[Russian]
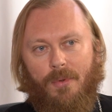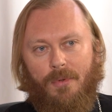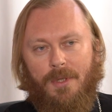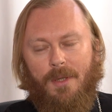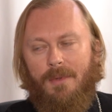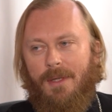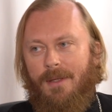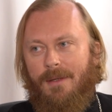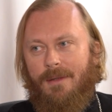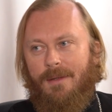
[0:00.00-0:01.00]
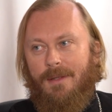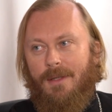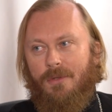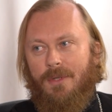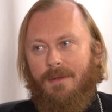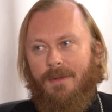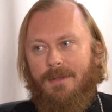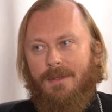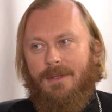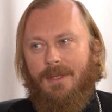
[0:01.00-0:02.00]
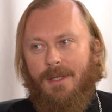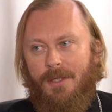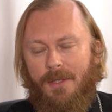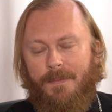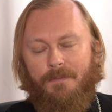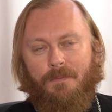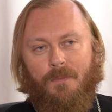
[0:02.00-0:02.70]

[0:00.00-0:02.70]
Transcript: поручал мне да, очень ответственные задачи.